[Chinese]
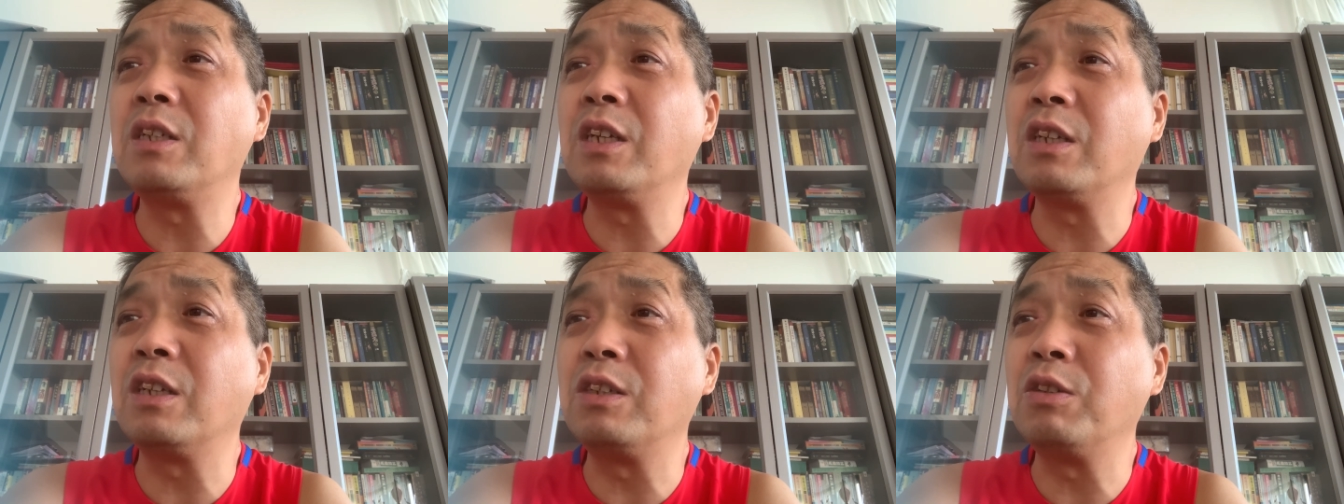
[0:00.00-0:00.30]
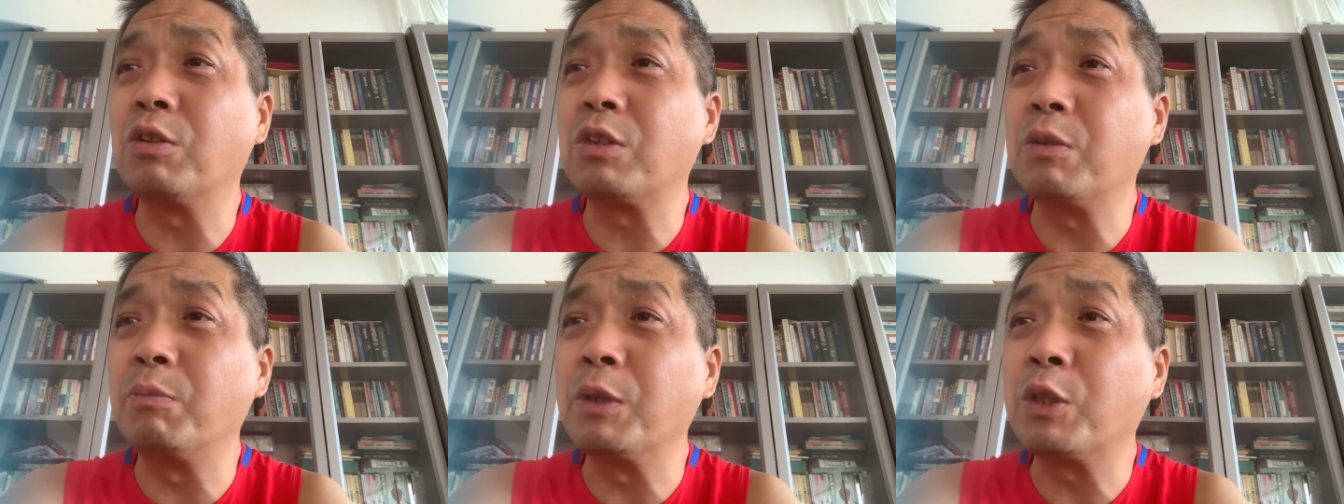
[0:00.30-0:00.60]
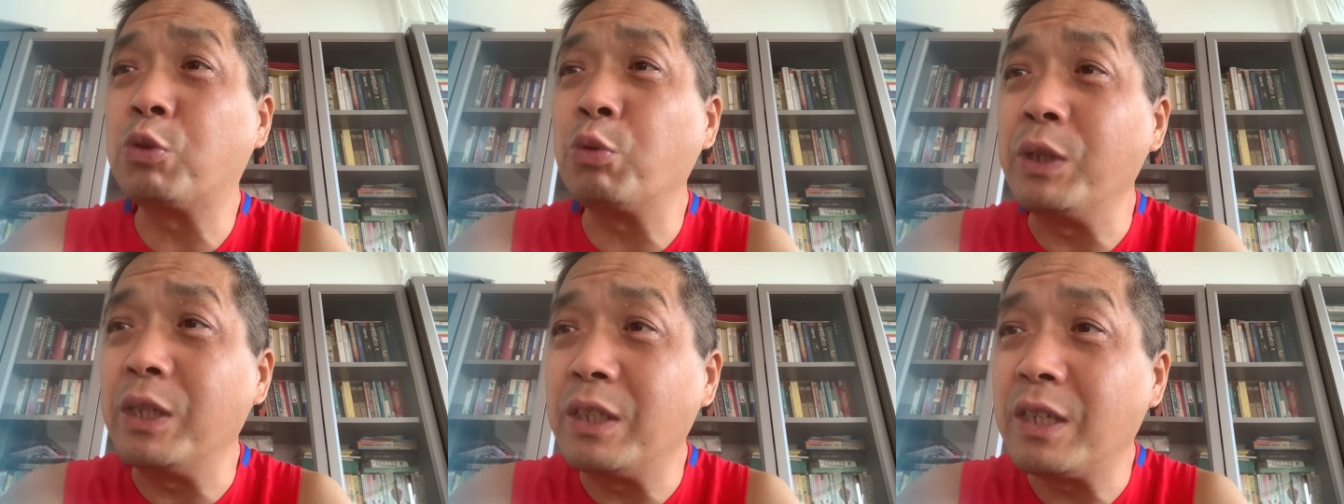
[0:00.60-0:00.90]
这个有什么
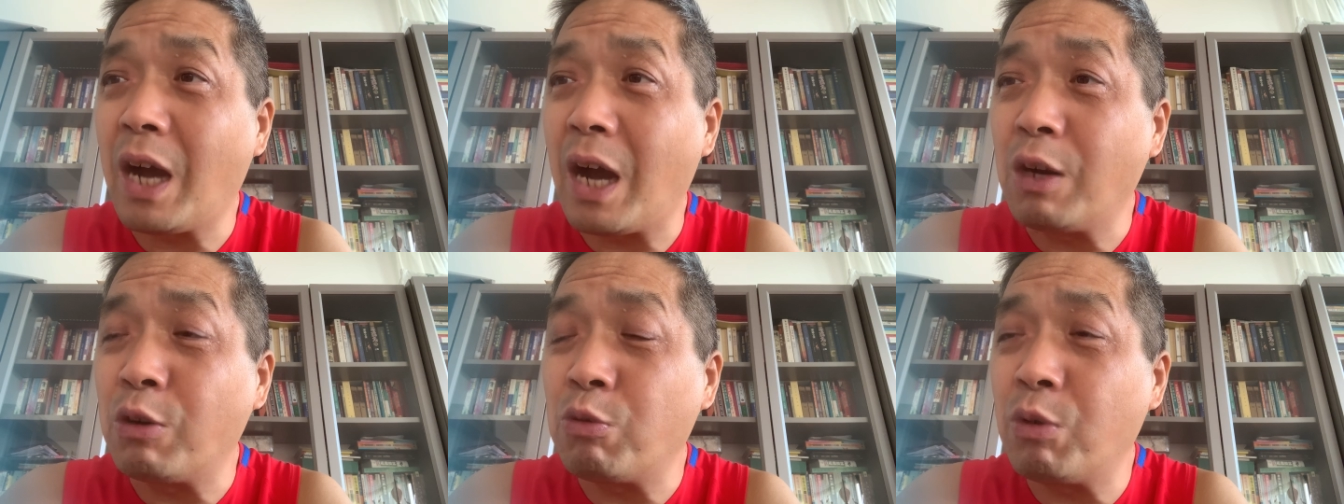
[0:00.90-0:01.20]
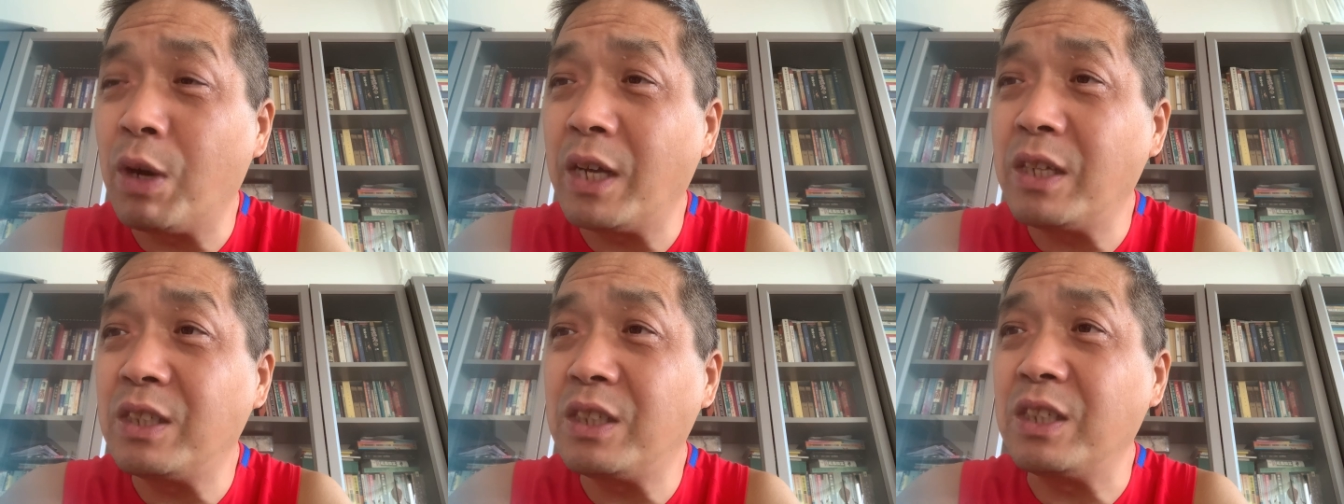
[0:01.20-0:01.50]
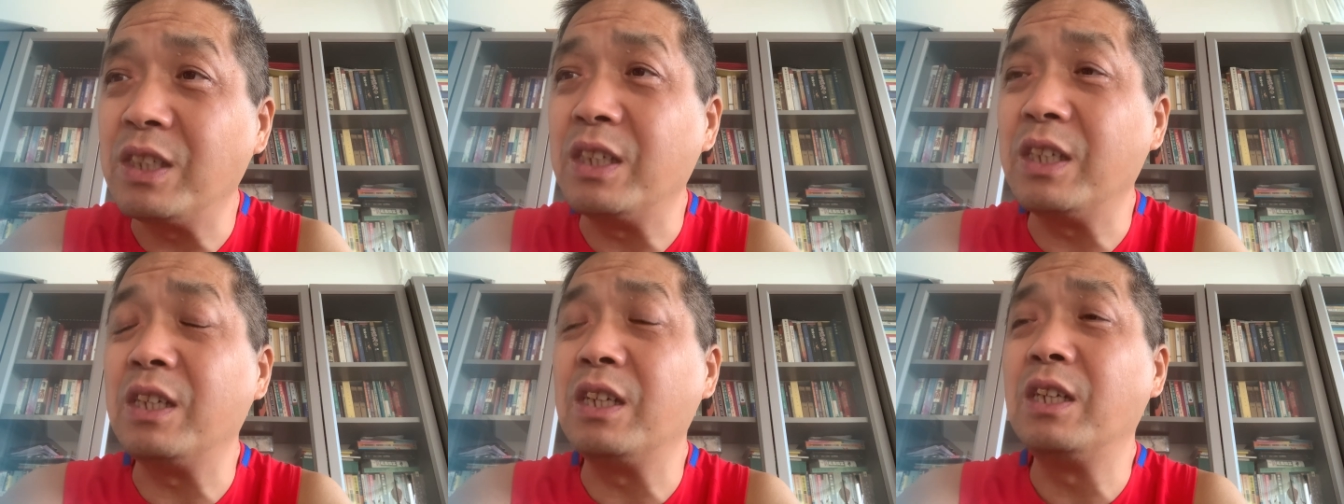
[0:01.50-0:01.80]
对价关
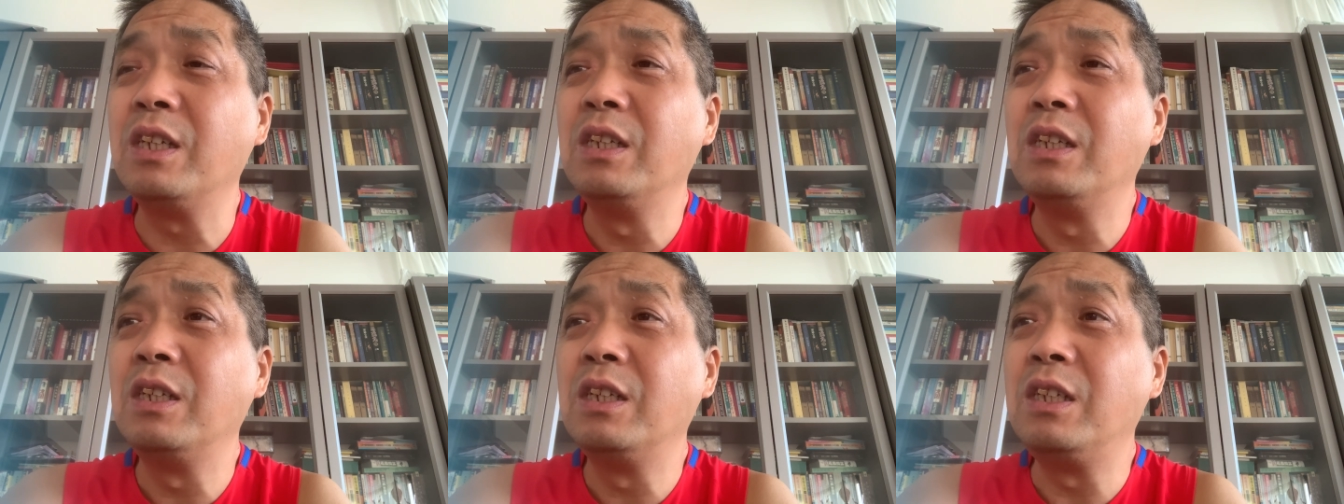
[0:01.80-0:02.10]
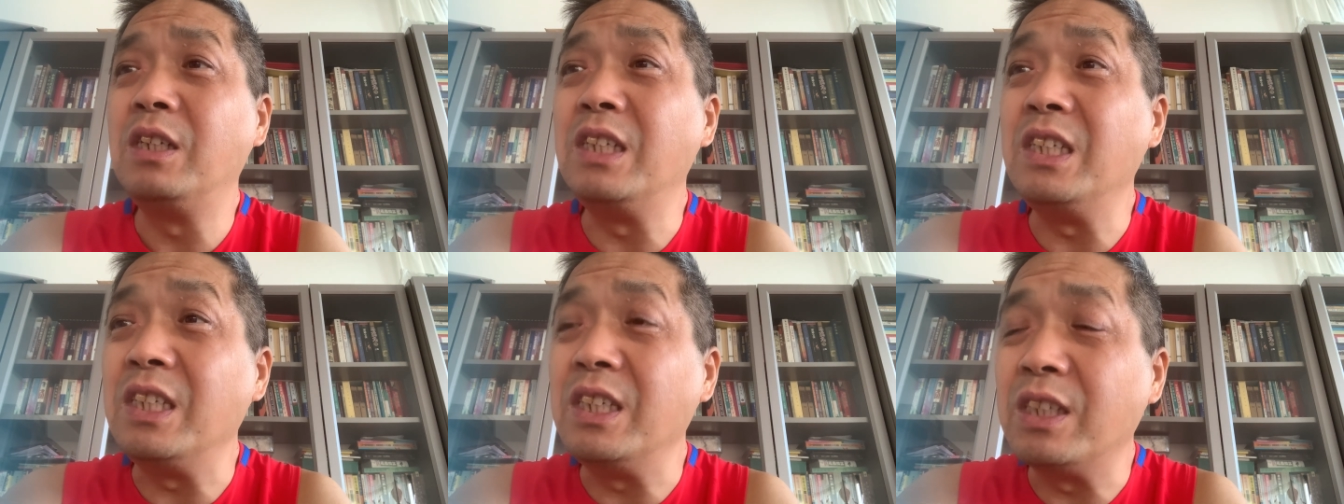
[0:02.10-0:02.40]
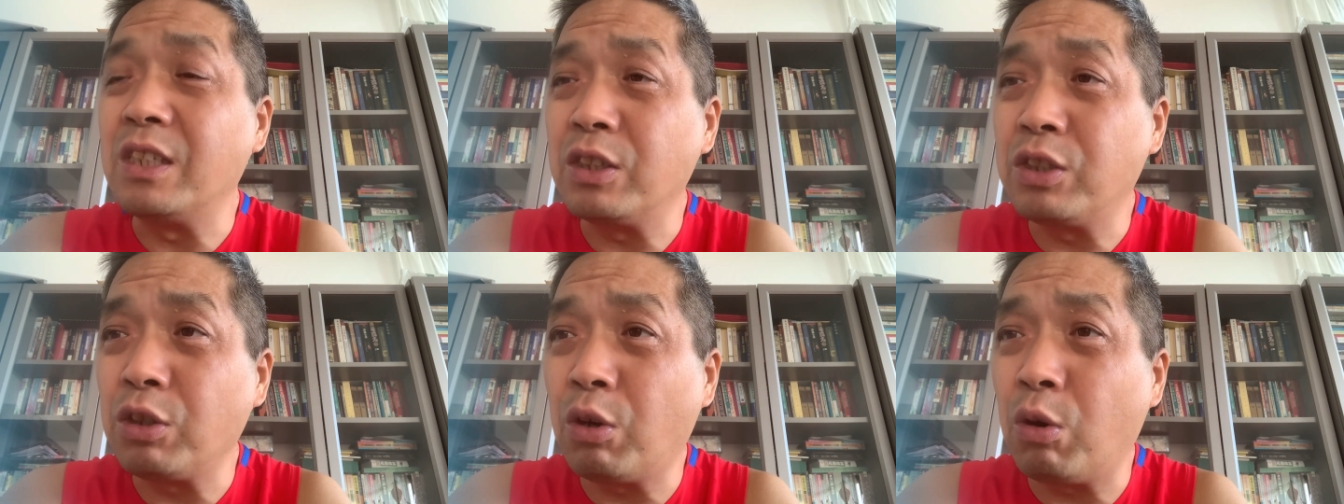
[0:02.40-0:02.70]
系、利益
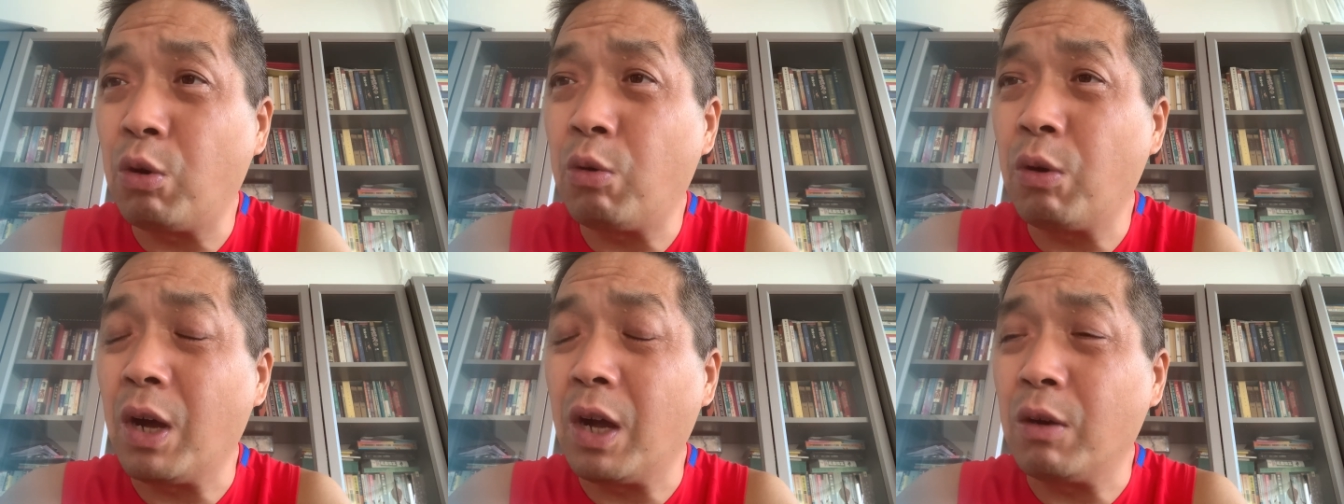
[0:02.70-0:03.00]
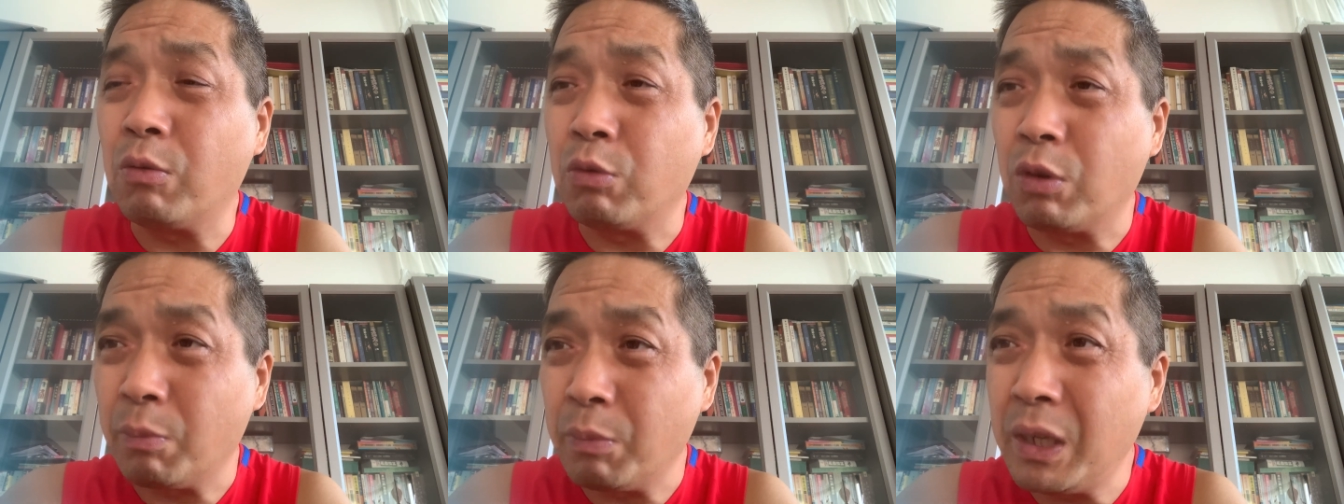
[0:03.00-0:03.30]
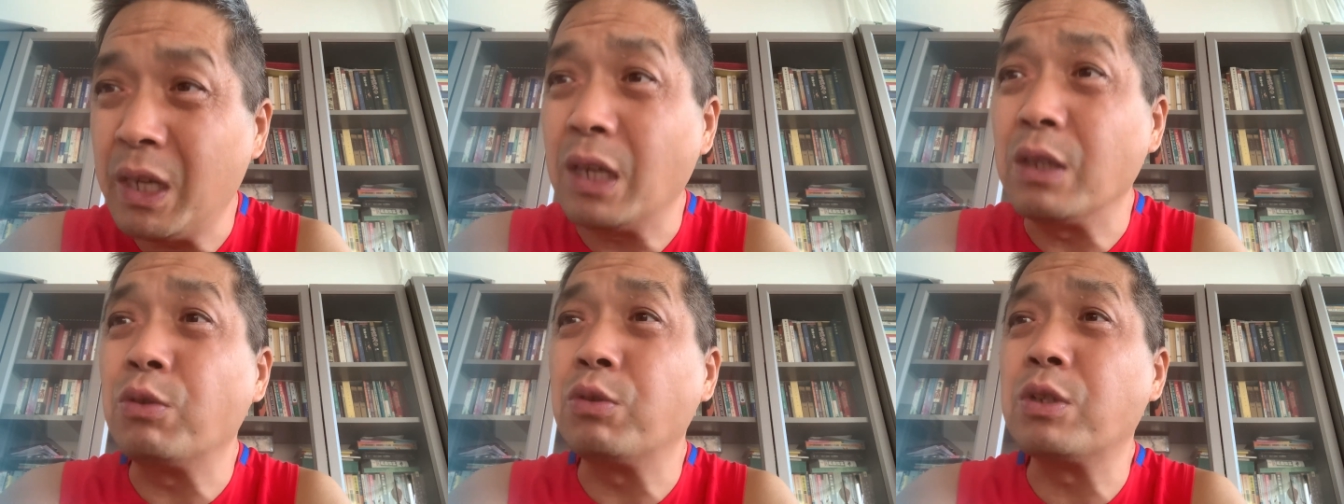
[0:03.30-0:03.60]
的交换，我们
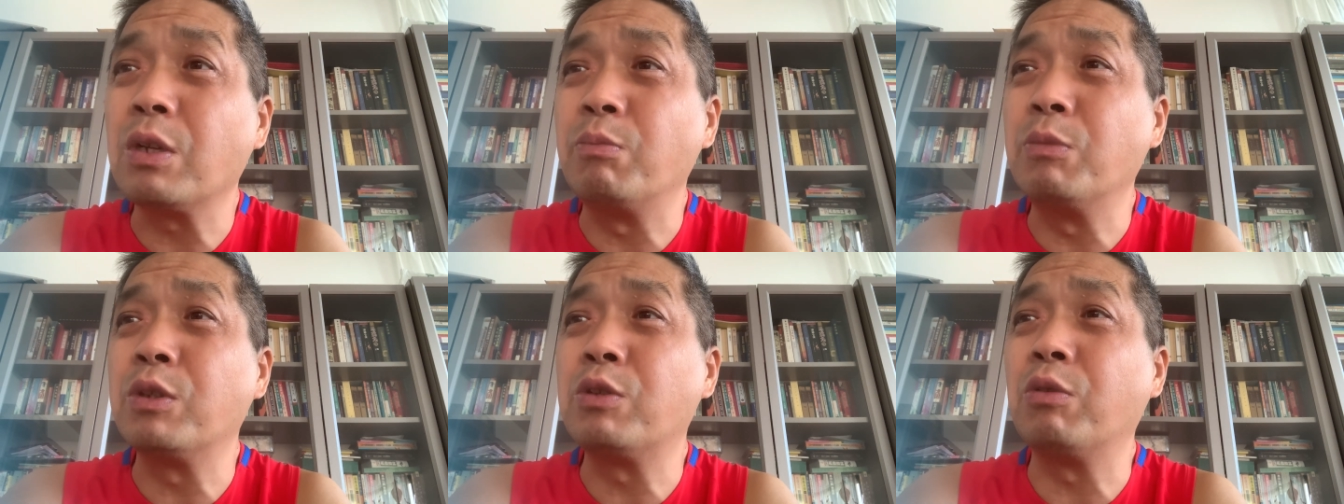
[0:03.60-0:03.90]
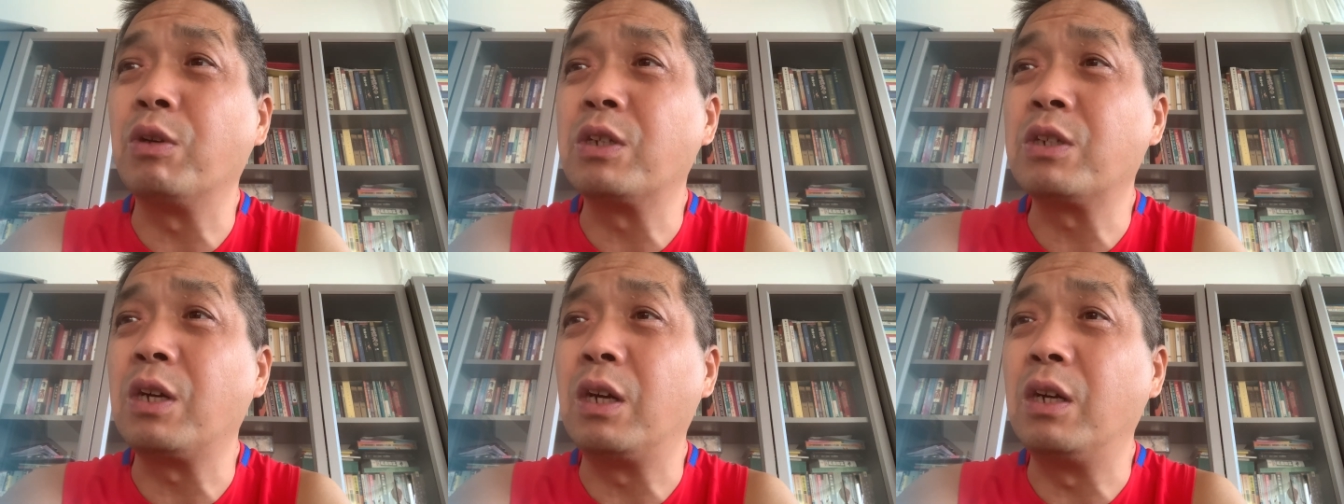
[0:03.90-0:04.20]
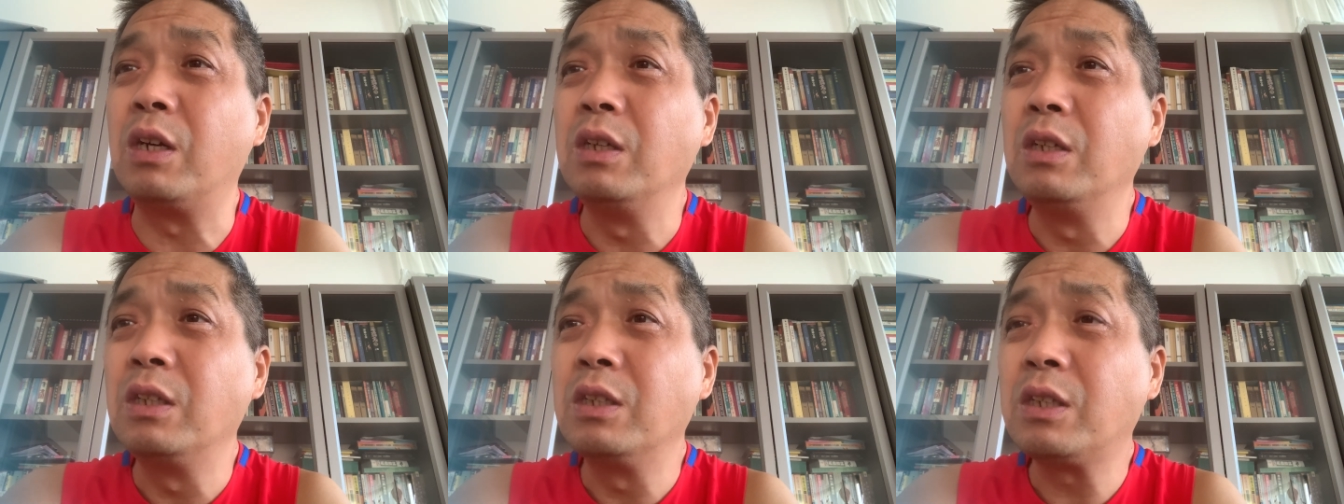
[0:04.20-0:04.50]
也都这么做事儿。